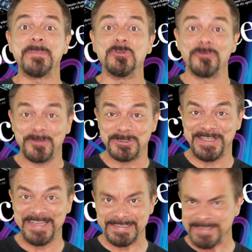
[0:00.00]

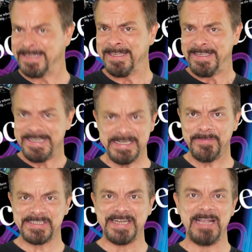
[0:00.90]
minuciosidad es
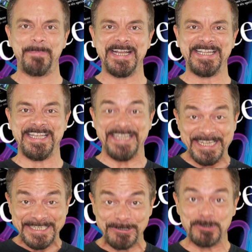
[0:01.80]
necesaria para que
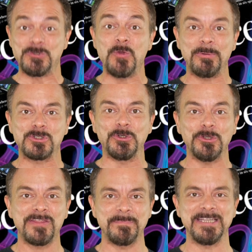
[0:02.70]
estos nuevos
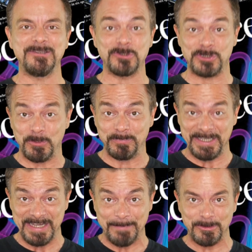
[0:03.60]
conocimientos que
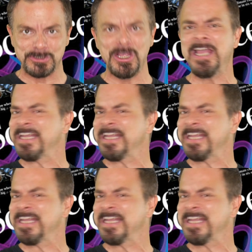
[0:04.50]
obtengamos